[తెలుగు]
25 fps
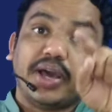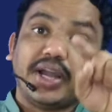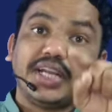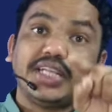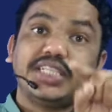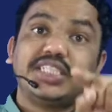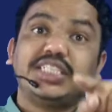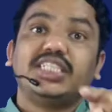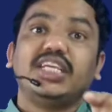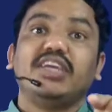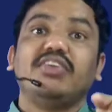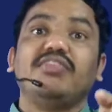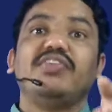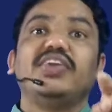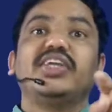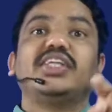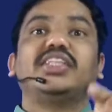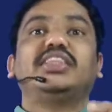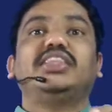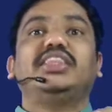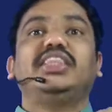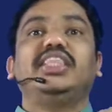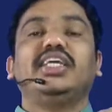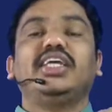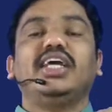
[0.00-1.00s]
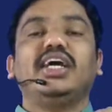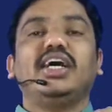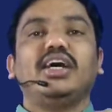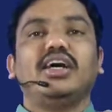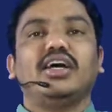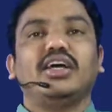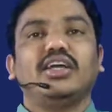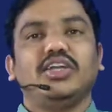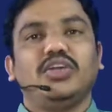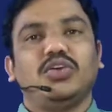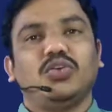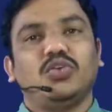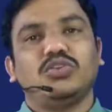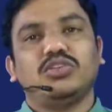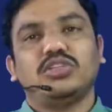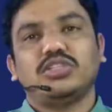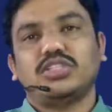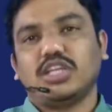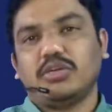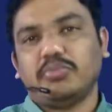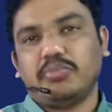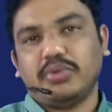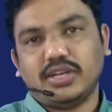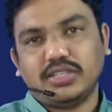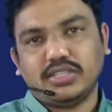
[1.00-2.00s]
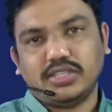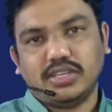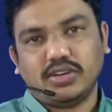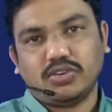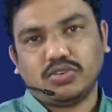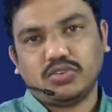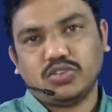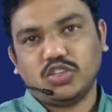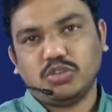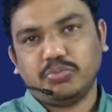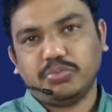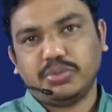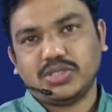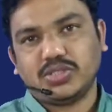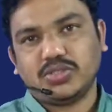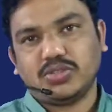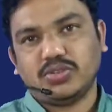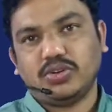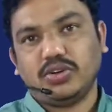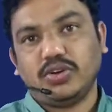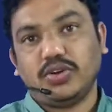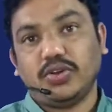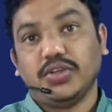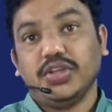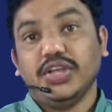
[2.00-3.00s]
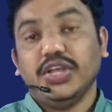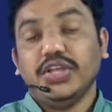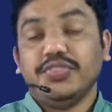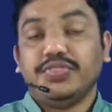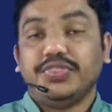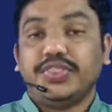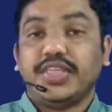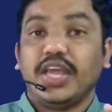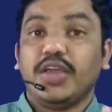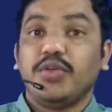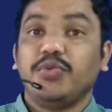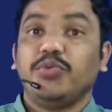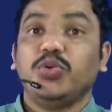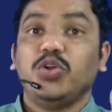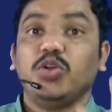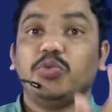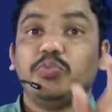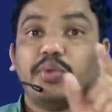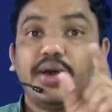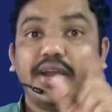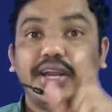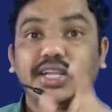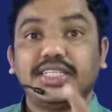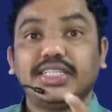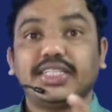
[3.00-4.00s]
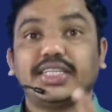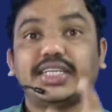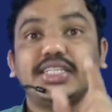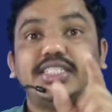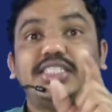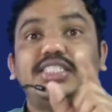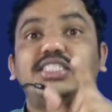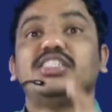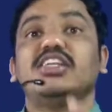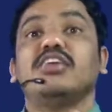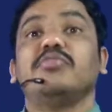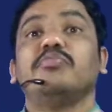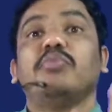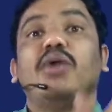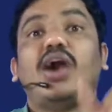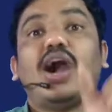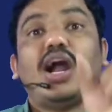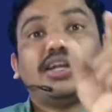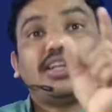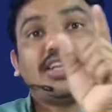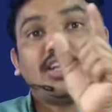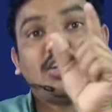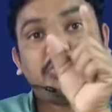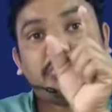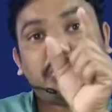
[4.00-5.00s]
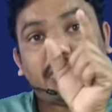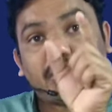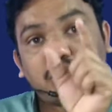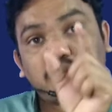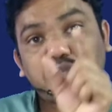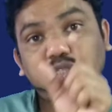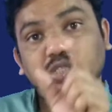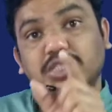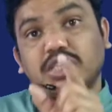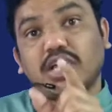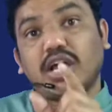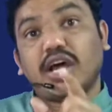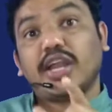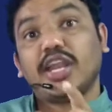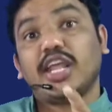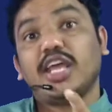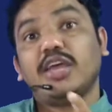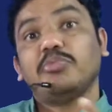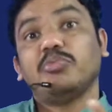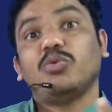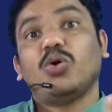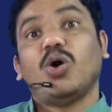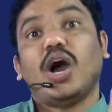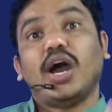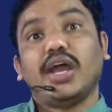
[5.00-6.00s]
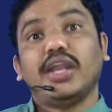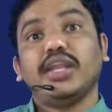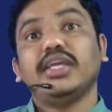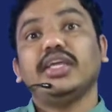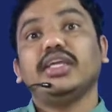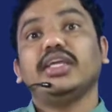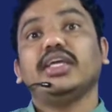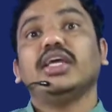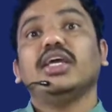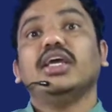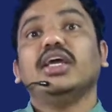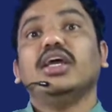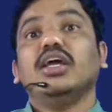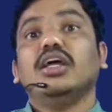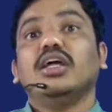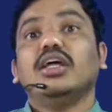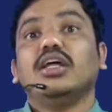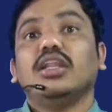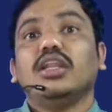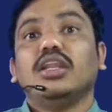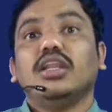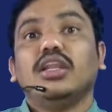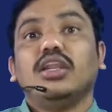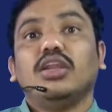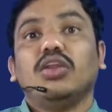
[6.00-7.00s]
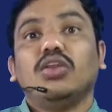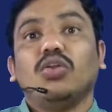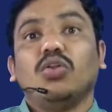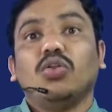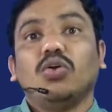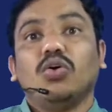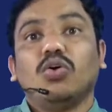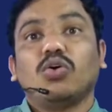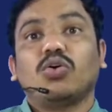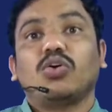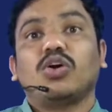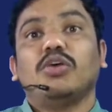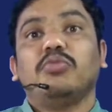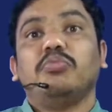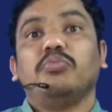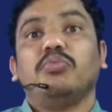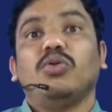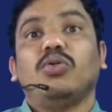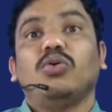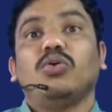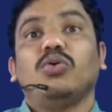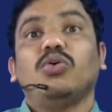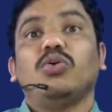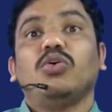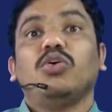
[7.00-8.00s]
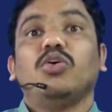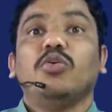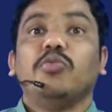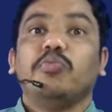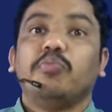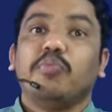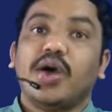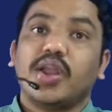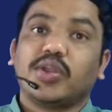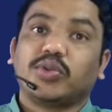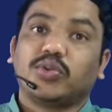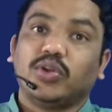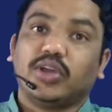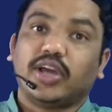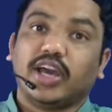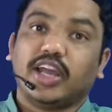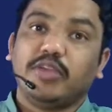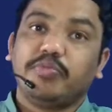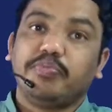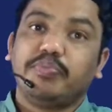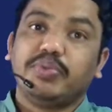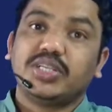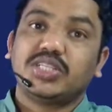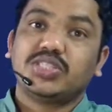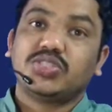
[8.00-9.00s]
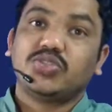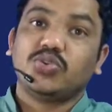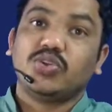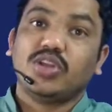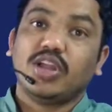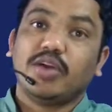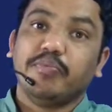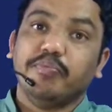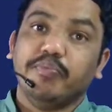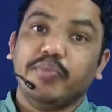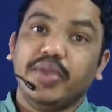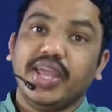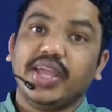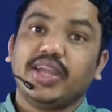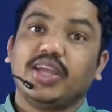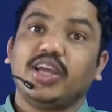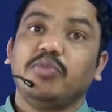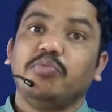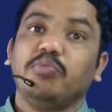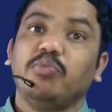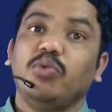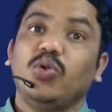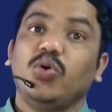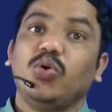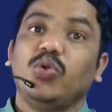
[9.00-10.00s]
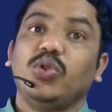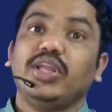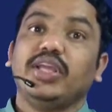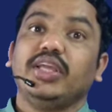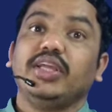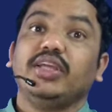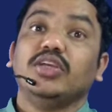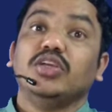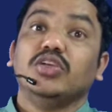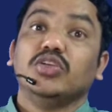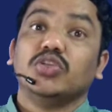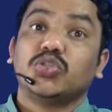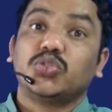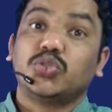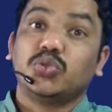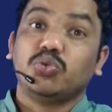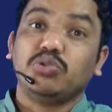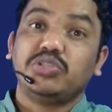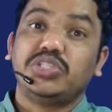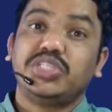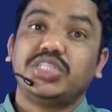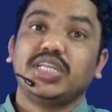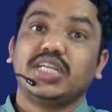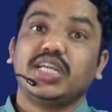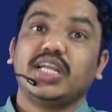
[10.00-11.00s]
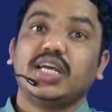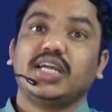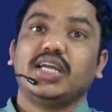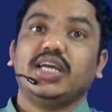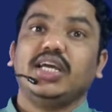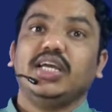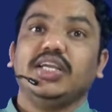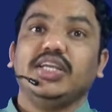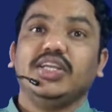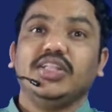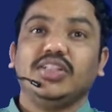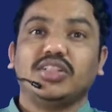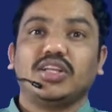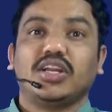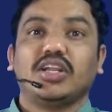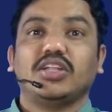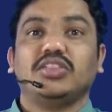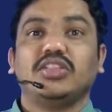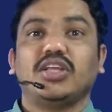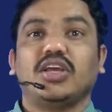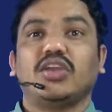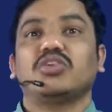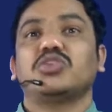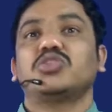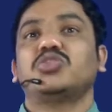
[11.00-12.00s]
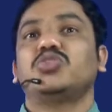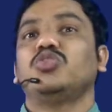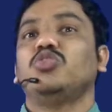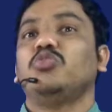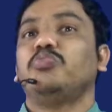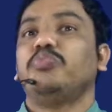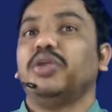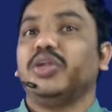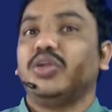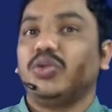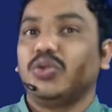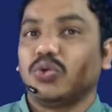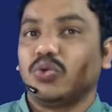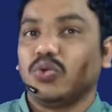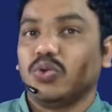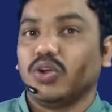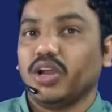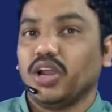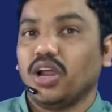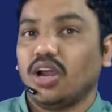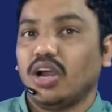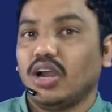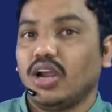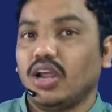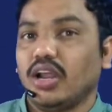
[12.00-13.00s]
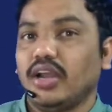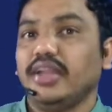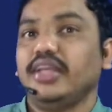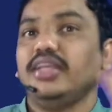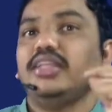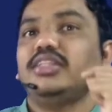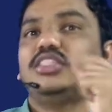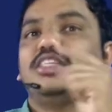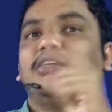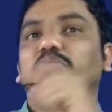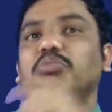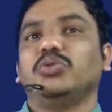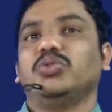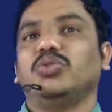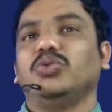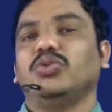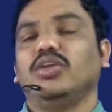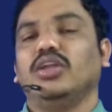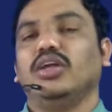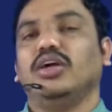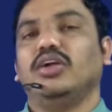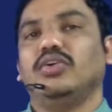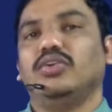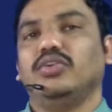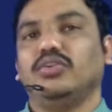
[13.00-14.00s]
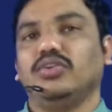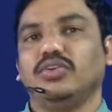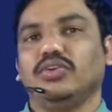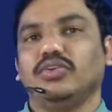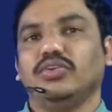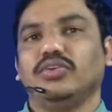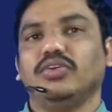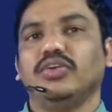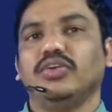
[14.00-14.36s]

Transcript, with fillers: మరిచే వ్యక్తిగా ఈరోజు సమాజానికి చూపిస్తున్నాడు దేవుడు మనిషికిచ్చిన మాటను మరుస్తానేమో అని లోకంలో మనకు కనిపిస్తున్న మేఘంలోని సూచనగా ఇంద్రధనస్సును పెట్టుకున్నాడని చెబుతున్నాడు